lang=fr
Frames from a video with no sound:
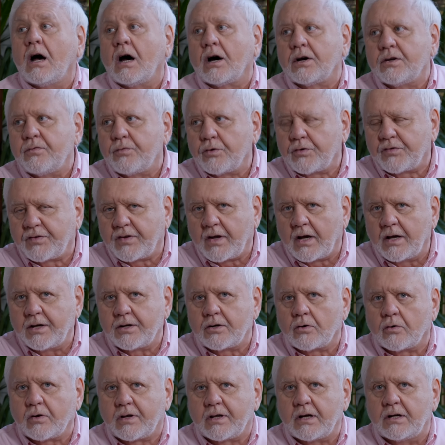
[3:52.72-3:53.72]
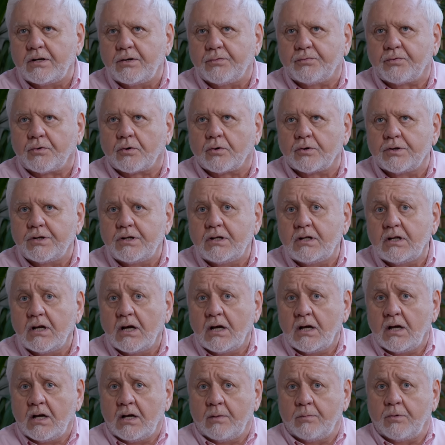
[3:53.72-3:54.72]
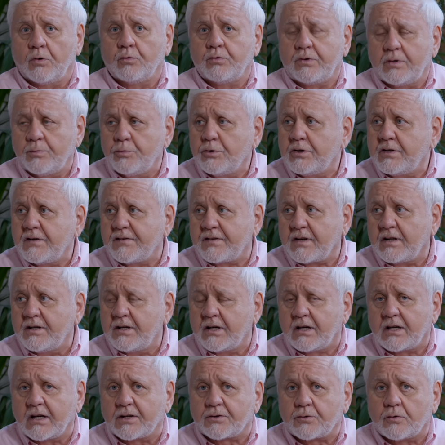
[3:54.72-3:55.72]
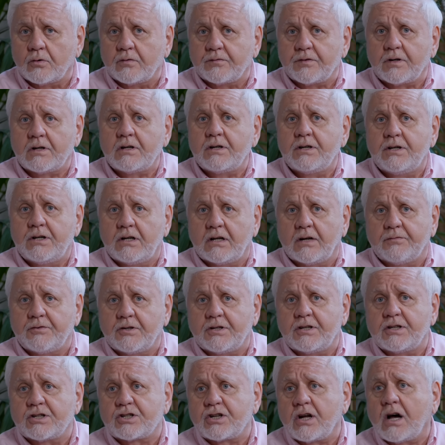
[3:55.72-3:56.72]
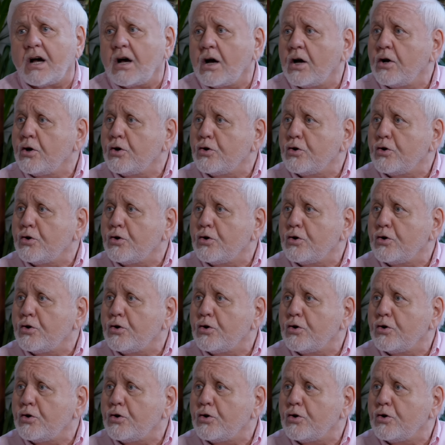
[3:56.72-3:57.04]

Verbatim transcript: à Riverside en Californie. Mais au début des années 80, il y avait déjà